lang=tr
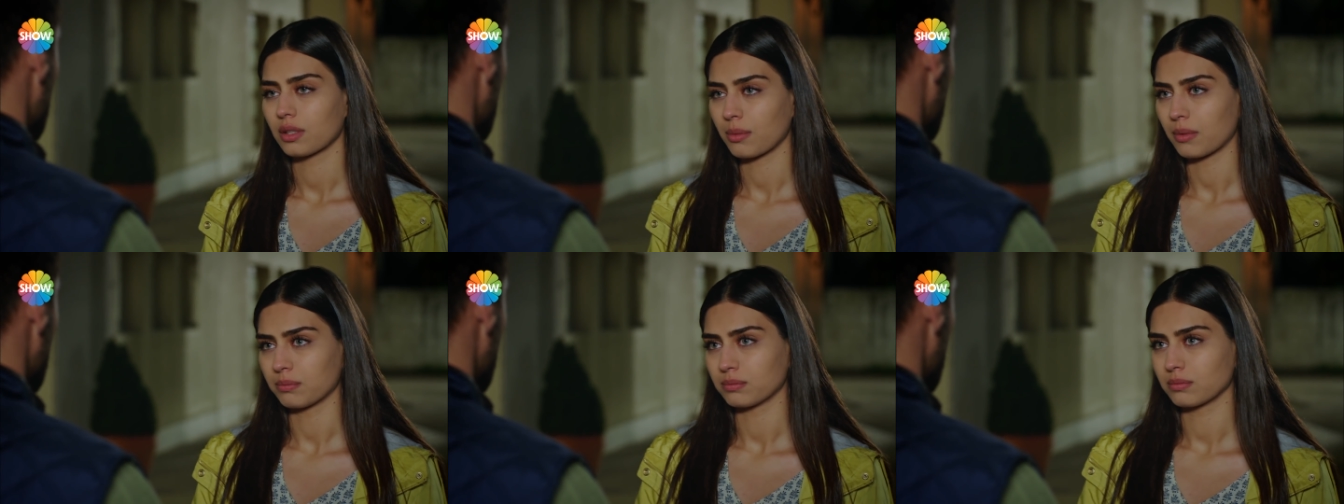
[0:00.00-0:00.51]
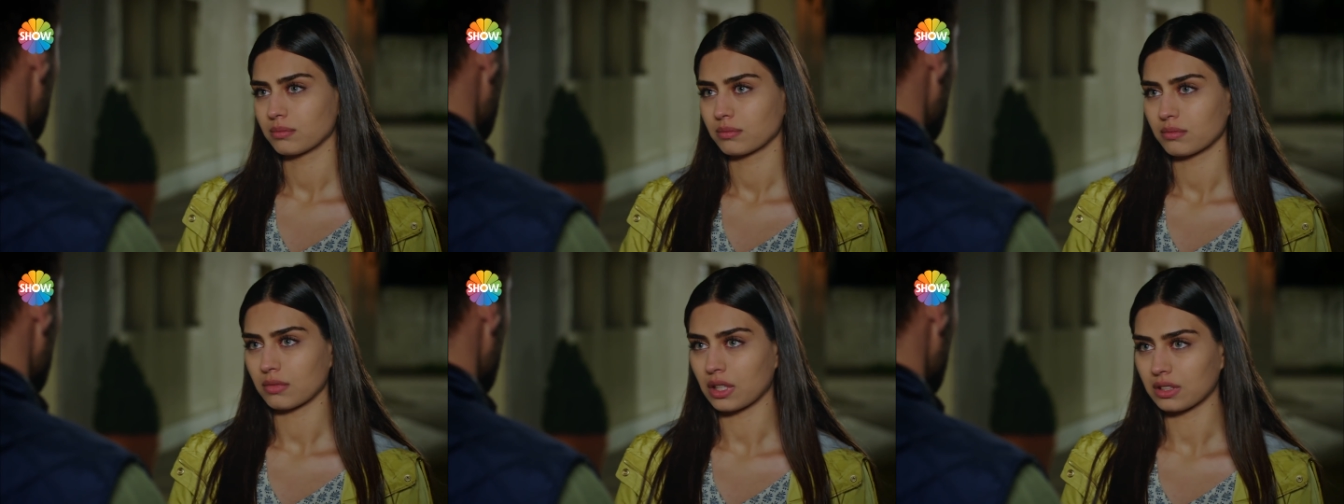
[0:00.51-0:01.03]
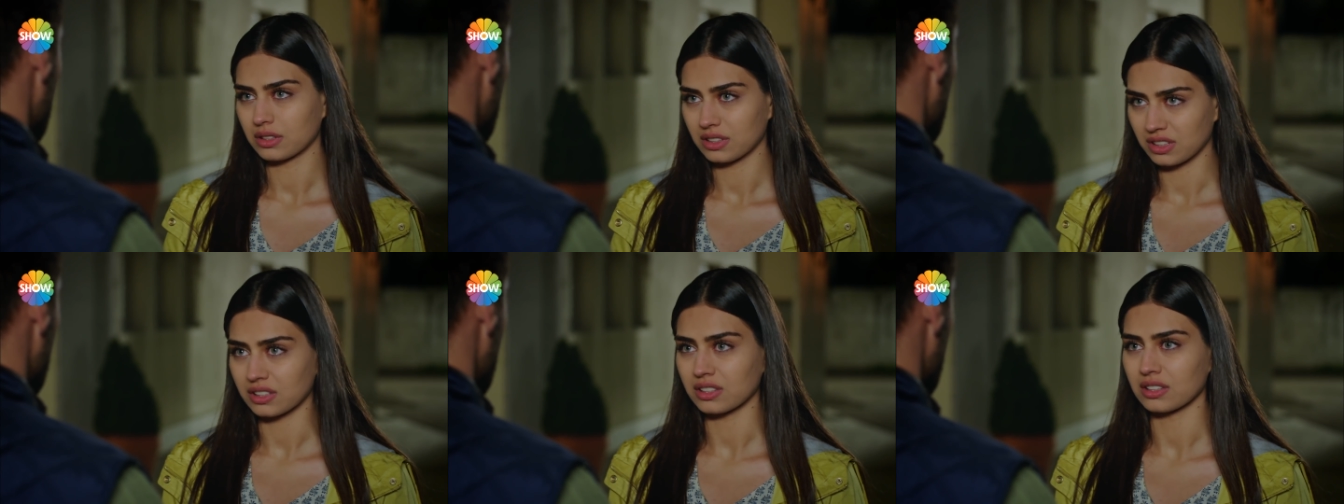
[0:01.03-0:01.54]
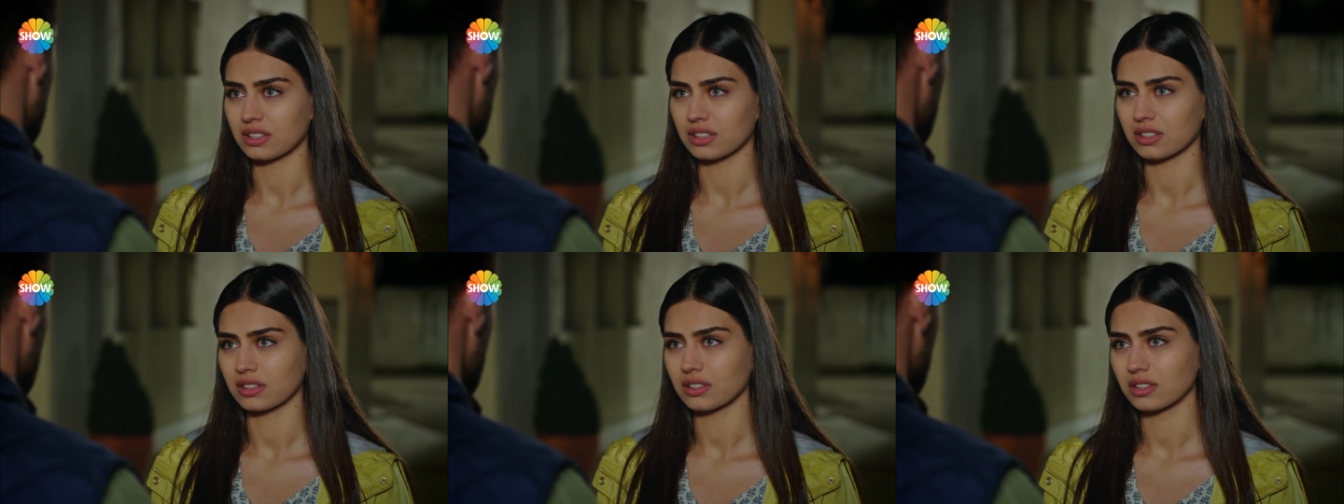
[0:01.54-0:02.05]
Tamam. Bak
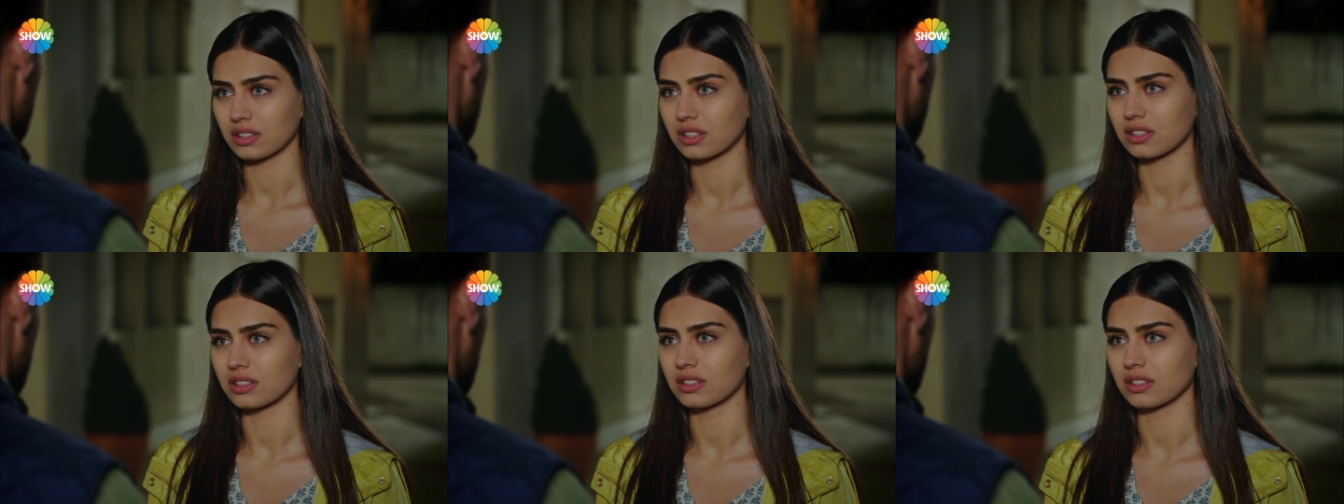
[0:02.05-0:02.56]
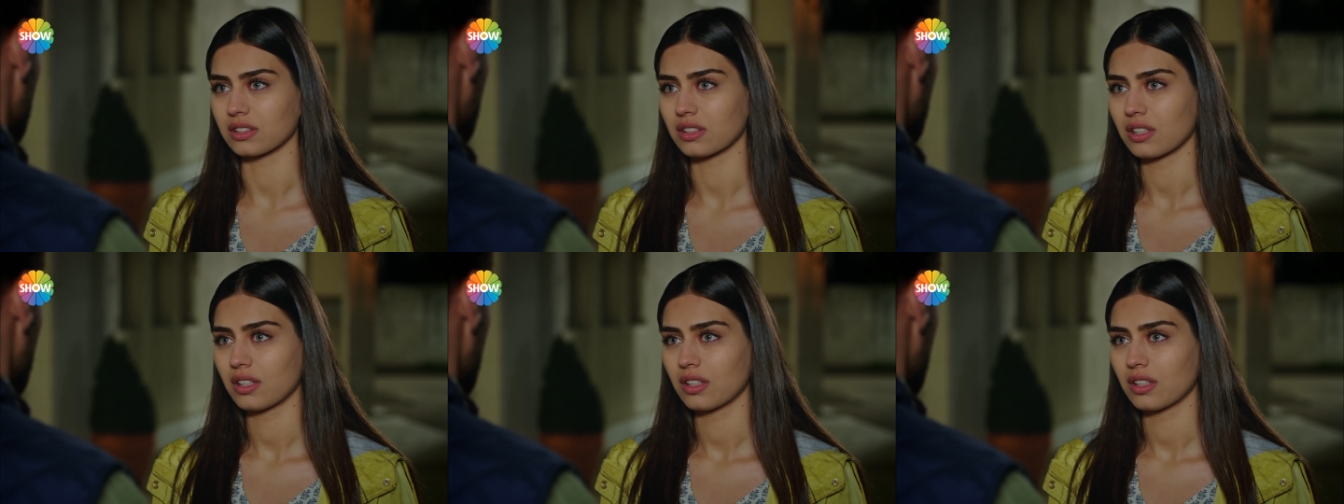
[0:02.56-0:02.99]
kızgınsın, kırgınsın.